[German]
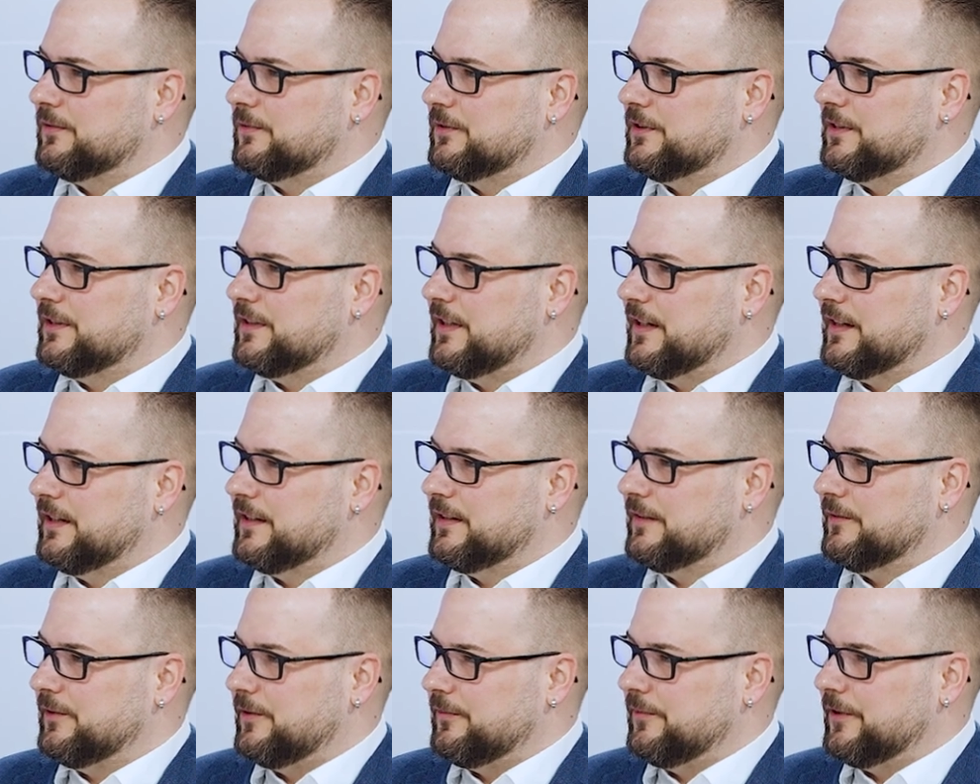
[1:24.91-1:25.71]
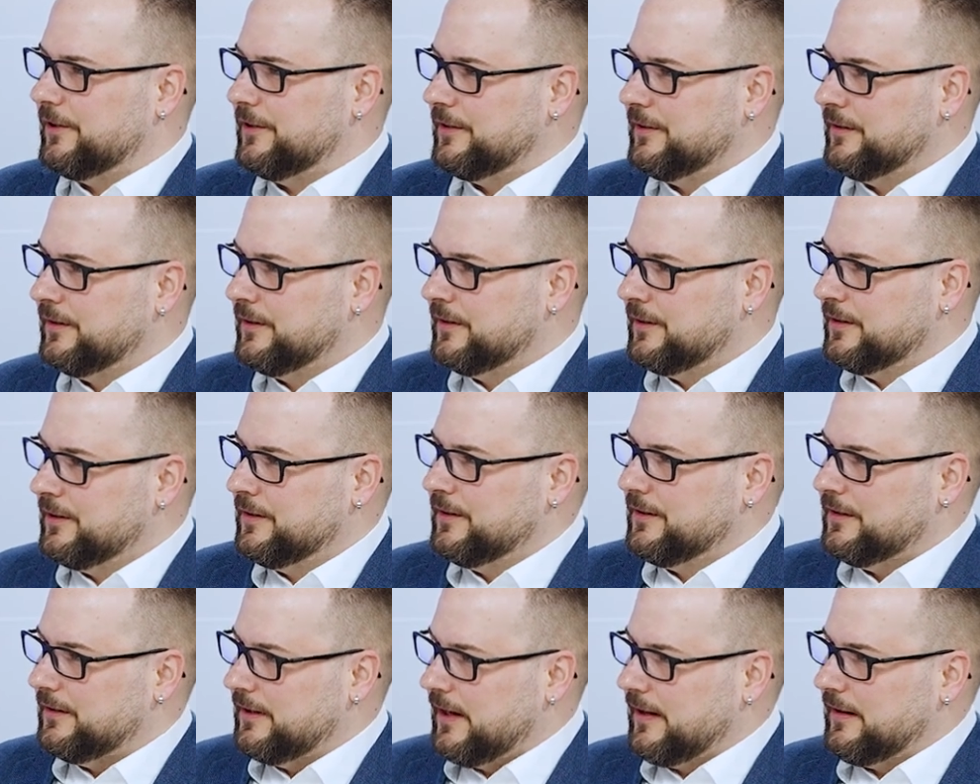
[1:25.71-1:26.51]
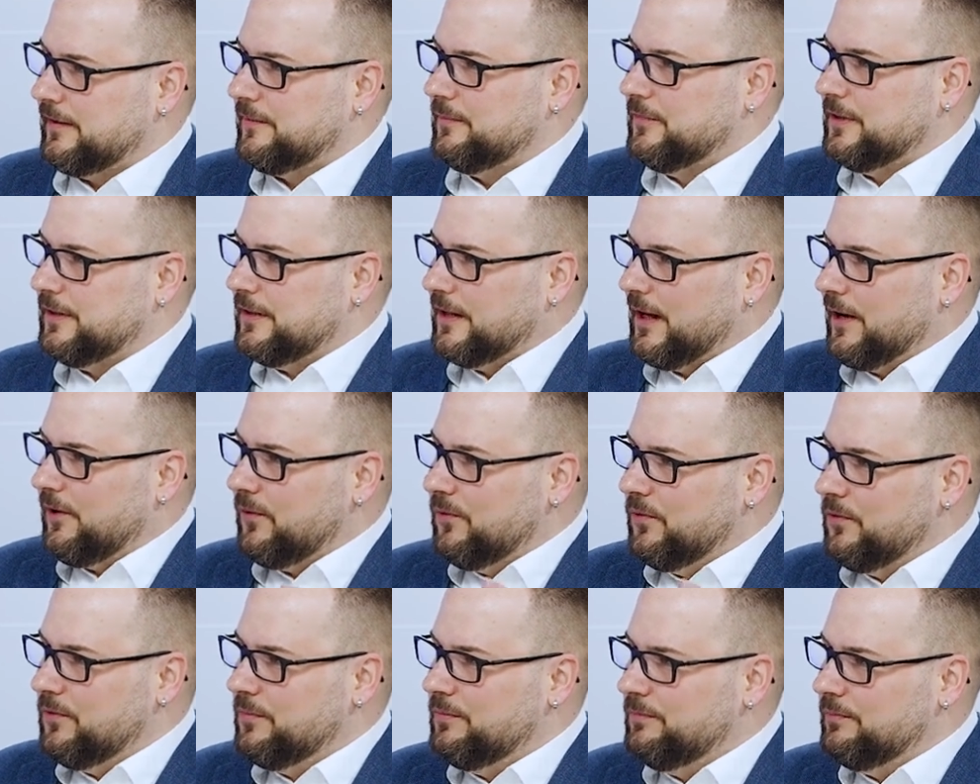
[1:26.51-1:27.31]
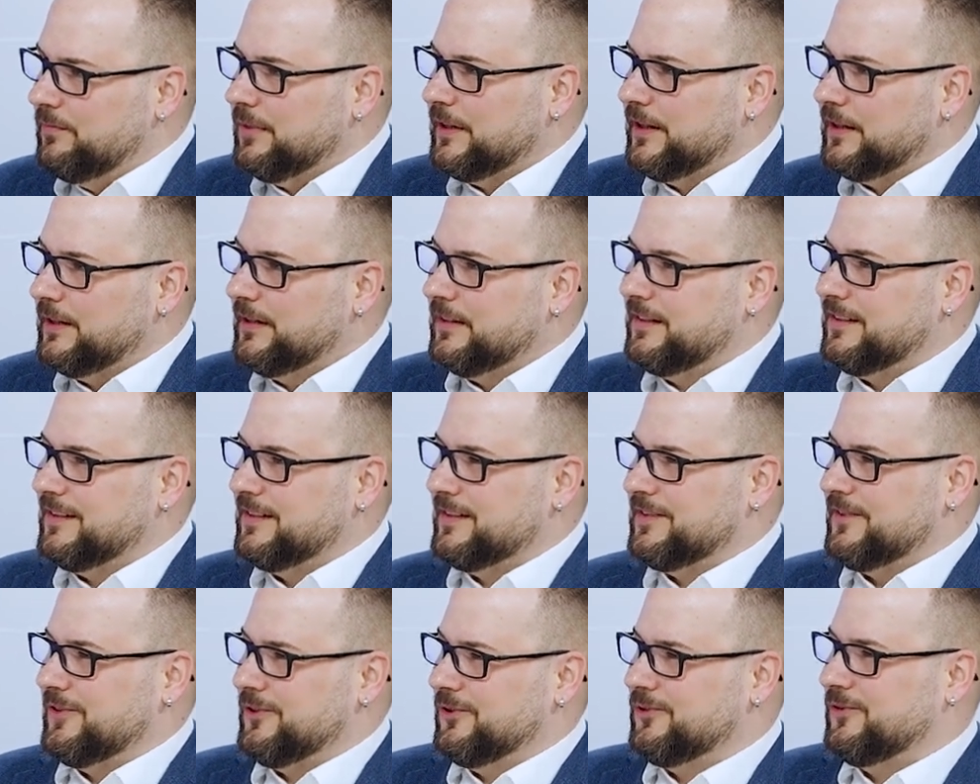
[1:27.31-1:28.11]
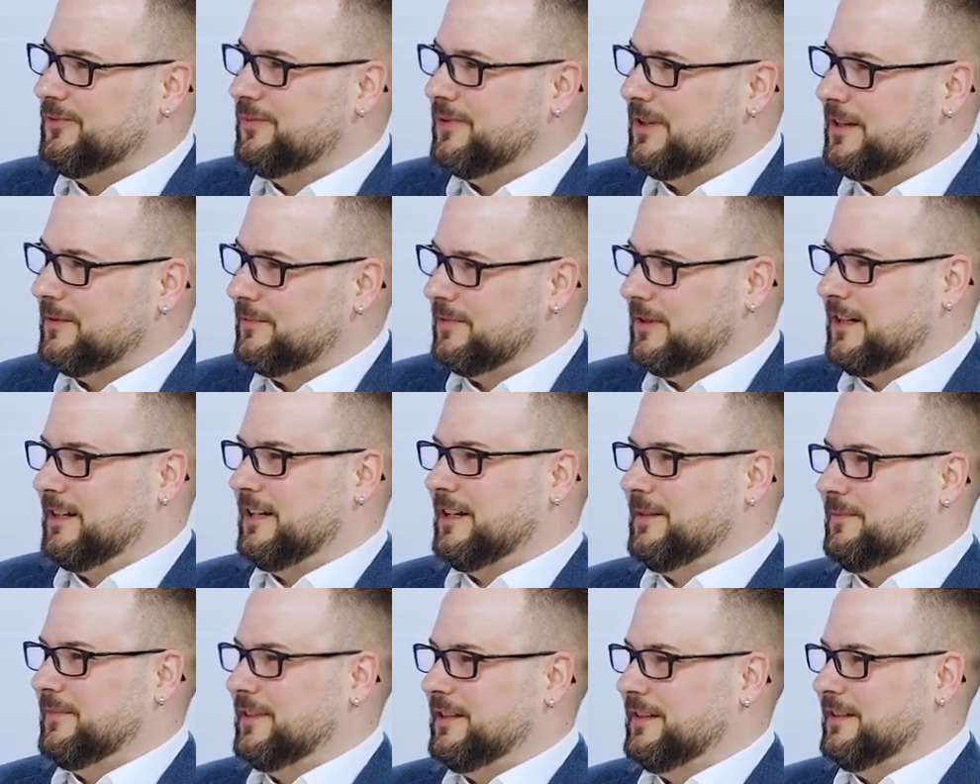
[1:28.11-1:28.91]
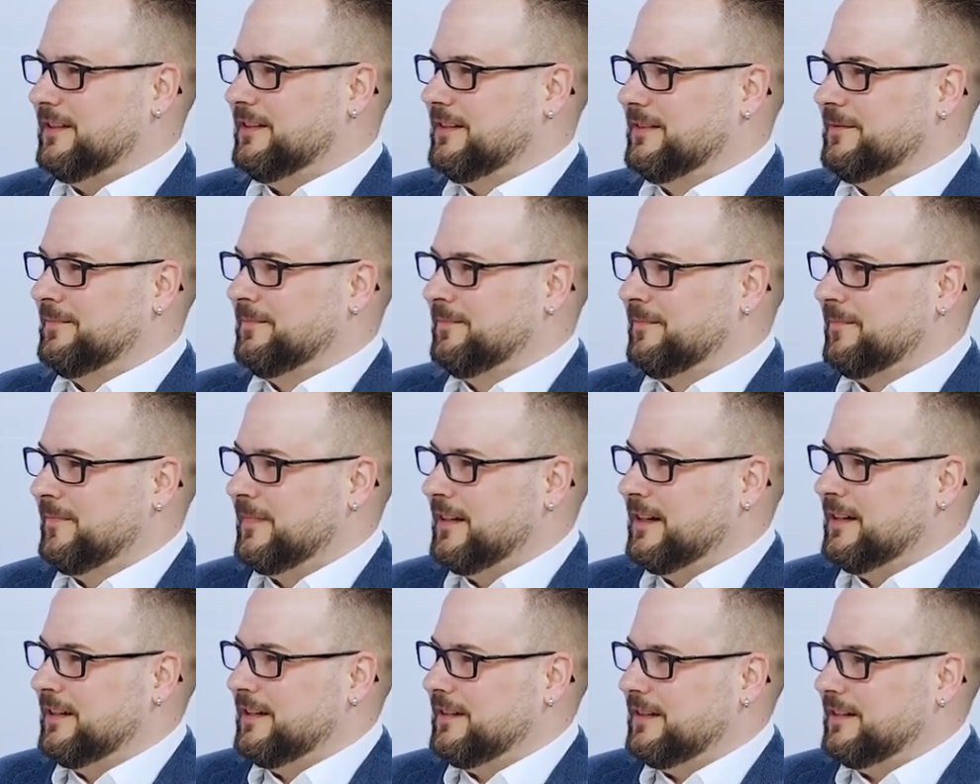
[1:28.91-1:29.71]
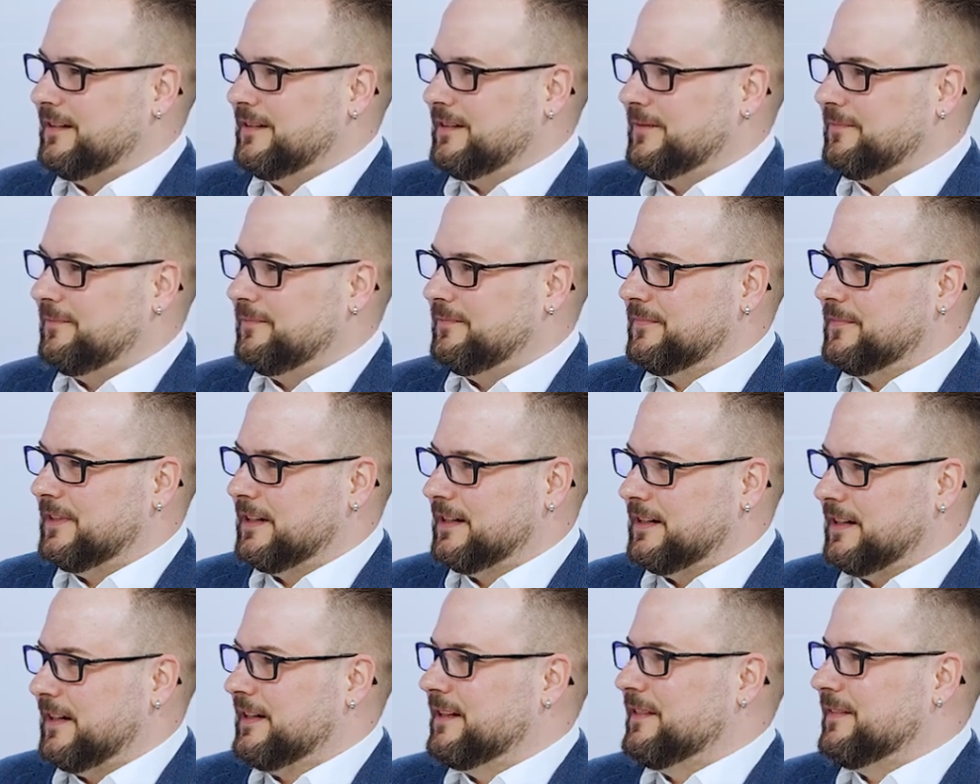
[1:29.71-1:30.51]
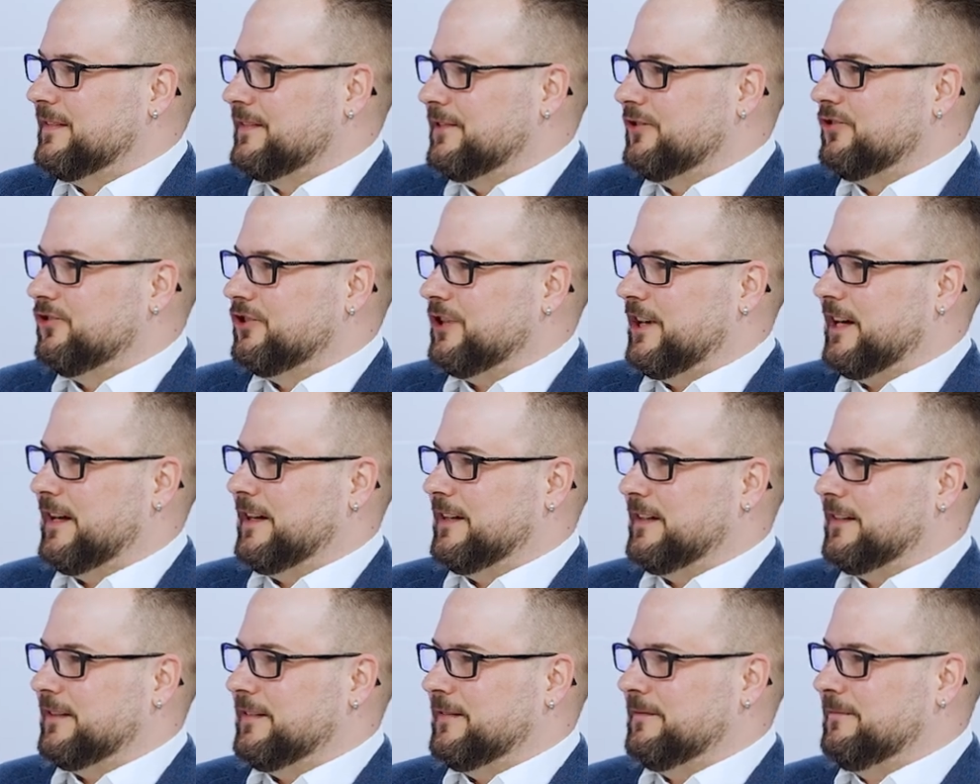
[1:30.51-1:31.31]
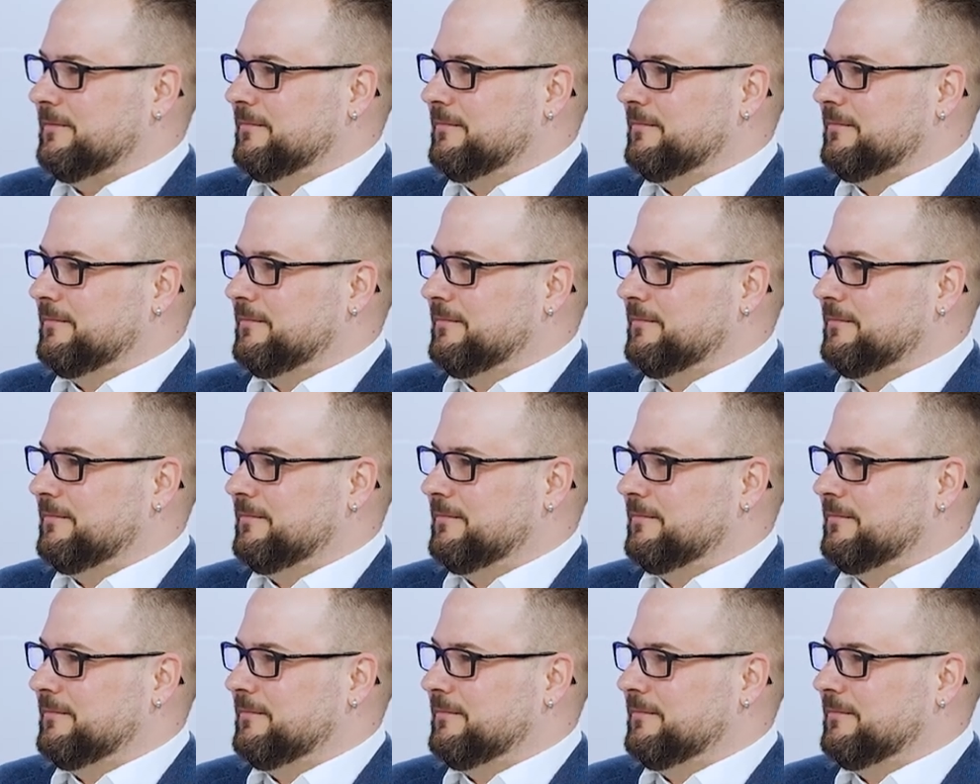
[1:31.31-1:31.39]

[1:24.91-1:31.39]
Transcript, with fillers: Und ich denke, wenn man das mit nach oben bringt ins Europaparlament, ähm, dann kann das nicht schaden.